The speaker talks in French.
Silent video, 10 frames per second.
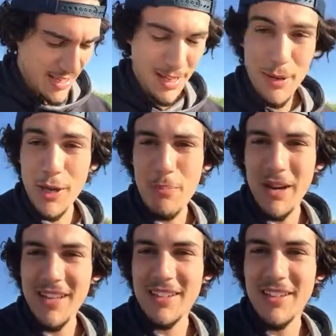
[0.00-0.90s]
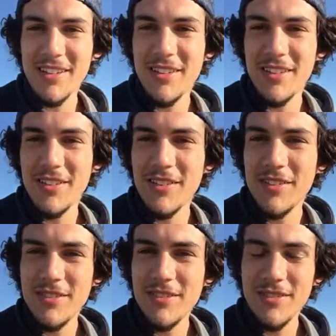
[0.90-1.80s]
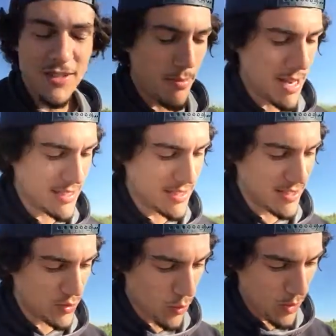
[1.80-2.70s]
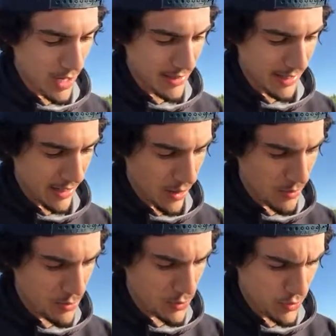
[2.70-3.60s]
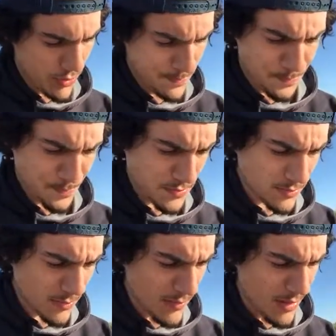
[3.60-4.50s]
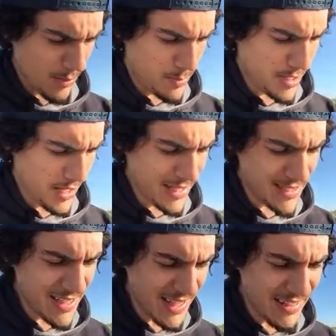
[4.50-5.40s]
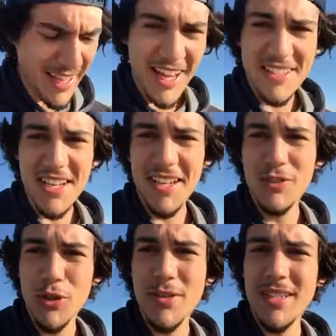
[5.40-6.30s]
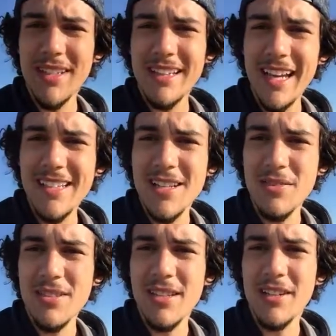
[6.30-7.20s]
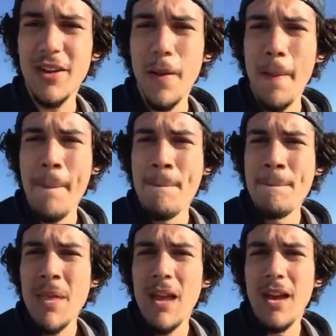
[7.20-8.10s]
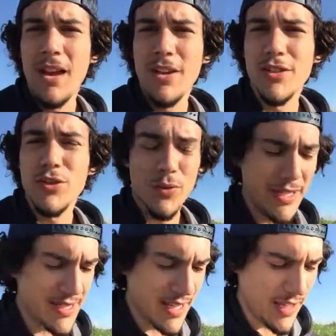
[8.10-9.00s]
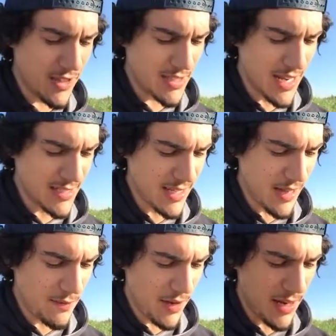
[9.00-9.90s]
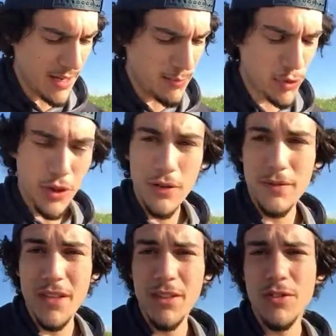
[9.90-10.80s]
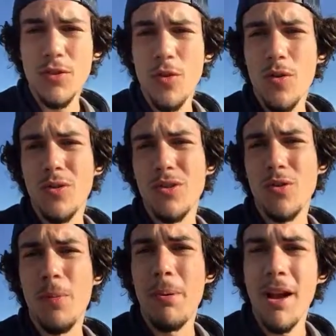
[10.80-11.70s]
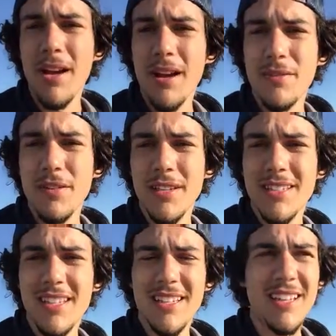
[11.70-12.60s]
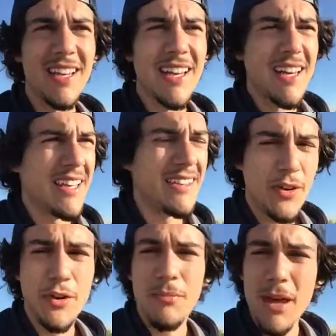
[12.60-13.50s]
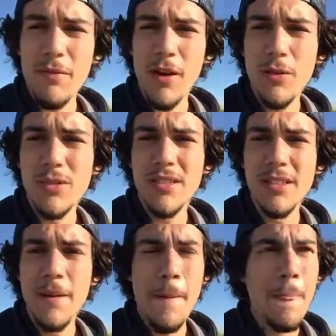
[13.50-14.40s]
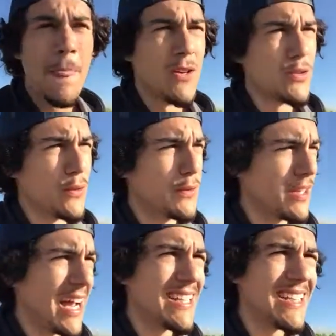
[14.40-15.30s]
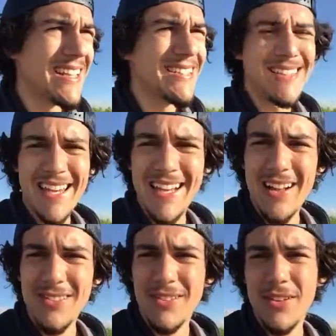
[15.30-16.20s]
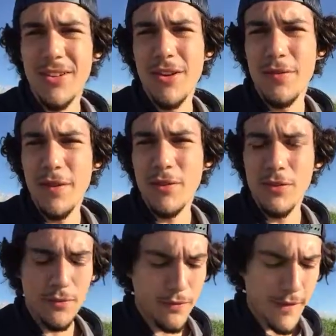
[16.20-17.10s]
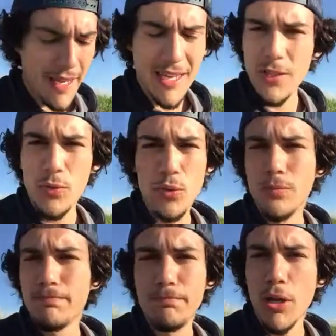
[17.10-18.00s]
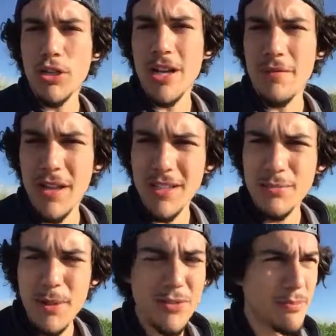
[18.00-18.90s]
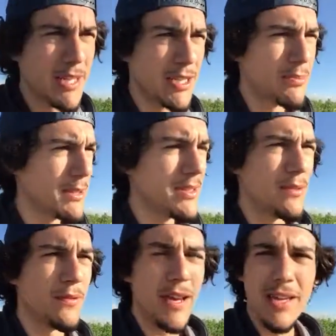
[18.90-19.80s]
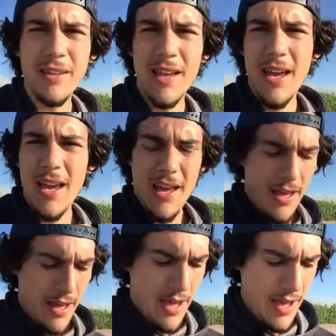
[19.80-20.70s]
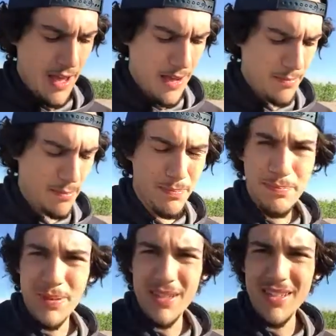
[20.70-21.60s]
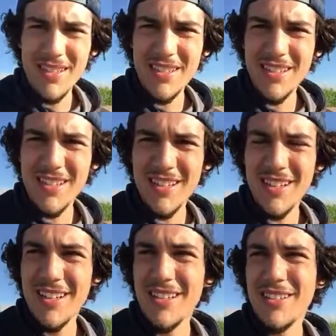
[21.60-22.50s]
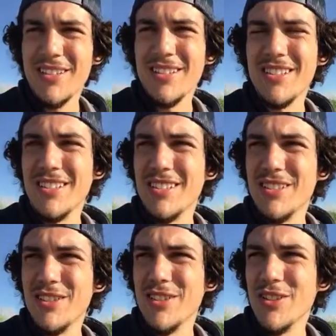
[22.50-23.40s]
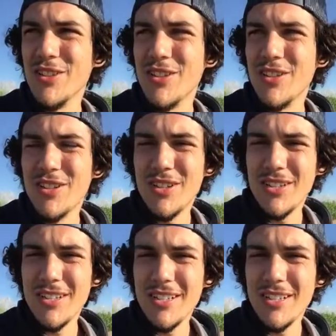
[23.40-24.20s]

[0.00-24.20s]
tellement qu'il y a plein de, belles histoires à l'intérieur puis tout ça. Puis euh, qu'est-ce qui est intéressant, une chose qui est intéressante, c'est que son désir de se lancer en affaires, Alain Bouchard, vient de son, de son père, en fait, qui, qui était un homme d'affaires aussi, Sauf que dans les années 50, euh, il a fait une faillite ou proche de la faillite, je pense, mais je pense que c'est une faillite. Euh, puis il a